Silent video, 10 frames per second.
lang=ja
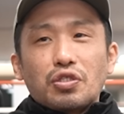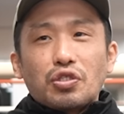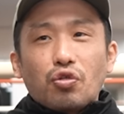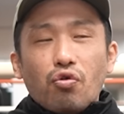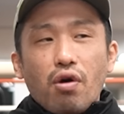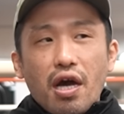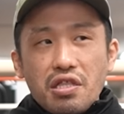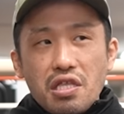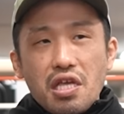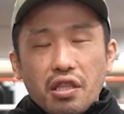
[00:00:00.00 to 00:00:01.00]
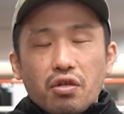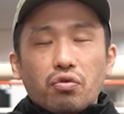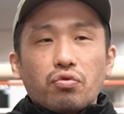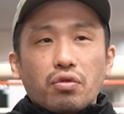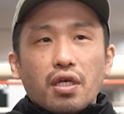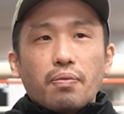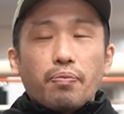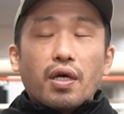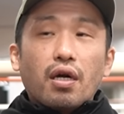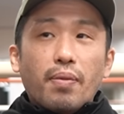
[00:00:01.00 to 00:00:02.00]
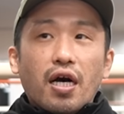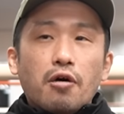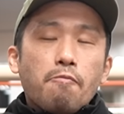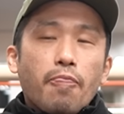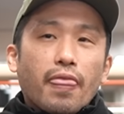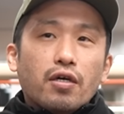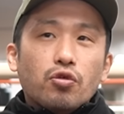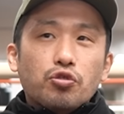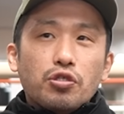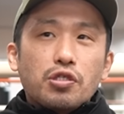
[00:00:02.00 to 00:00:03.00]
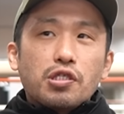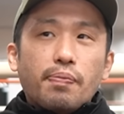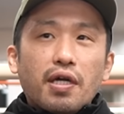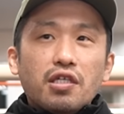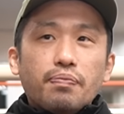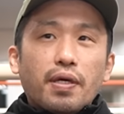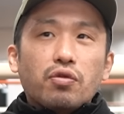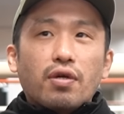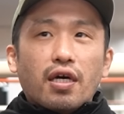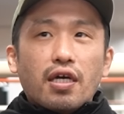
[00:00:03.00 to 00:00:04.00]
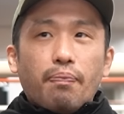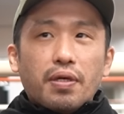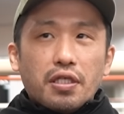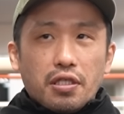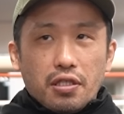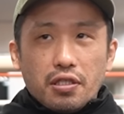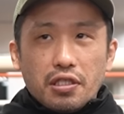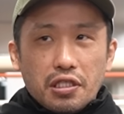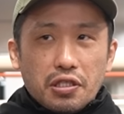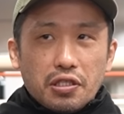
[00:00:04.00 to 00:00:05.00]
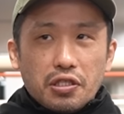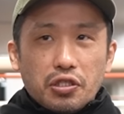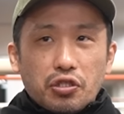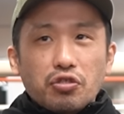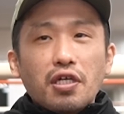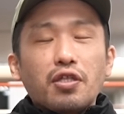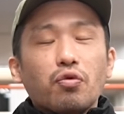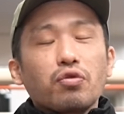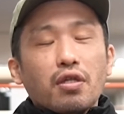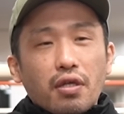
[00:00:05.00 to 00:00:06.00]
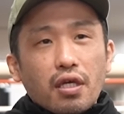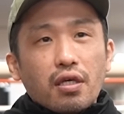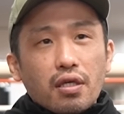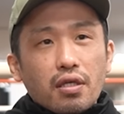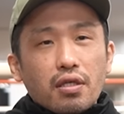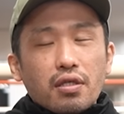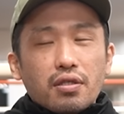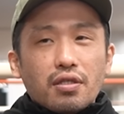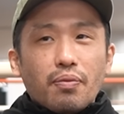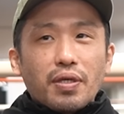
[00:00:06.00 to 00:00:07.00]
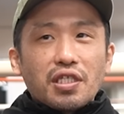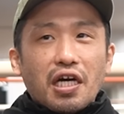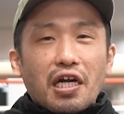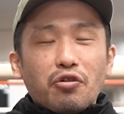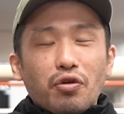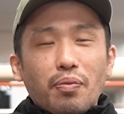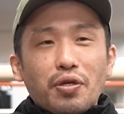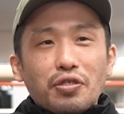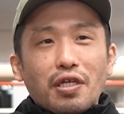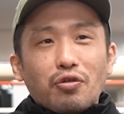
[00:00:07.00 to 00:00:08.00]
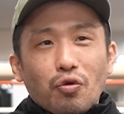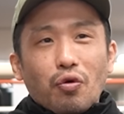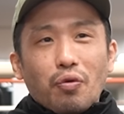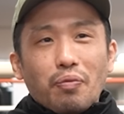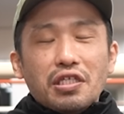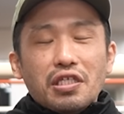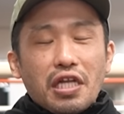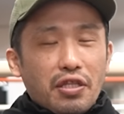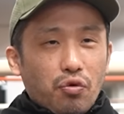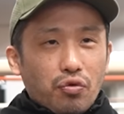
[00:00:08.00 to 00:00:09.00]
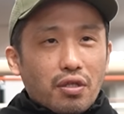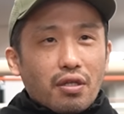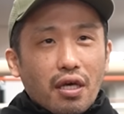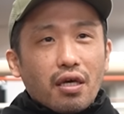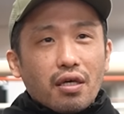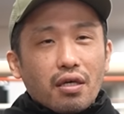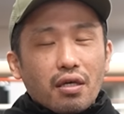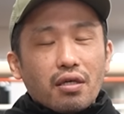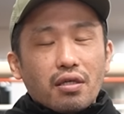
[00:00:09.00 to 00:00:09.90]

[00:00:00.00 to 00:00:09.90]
それを相手にやってるってことね。だからまあ要するにスパーリングパートナーがやっぱり少ないってことだよね、うん、でましては彼のレベルになるといないってことだよね、うん、